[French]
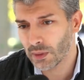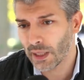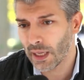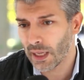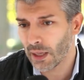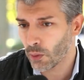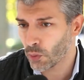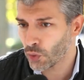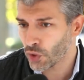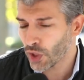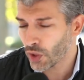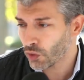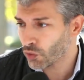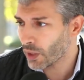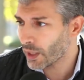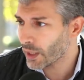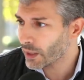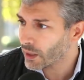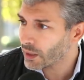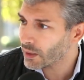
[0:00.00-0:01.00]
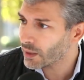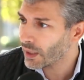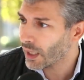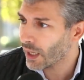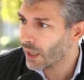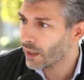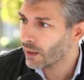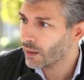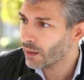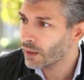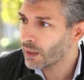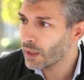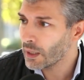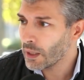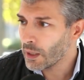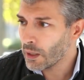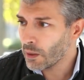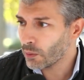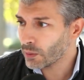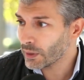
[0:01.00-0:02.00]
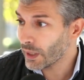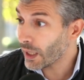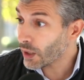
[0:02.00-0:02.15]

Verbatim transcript: à la recherche d'électriciens, on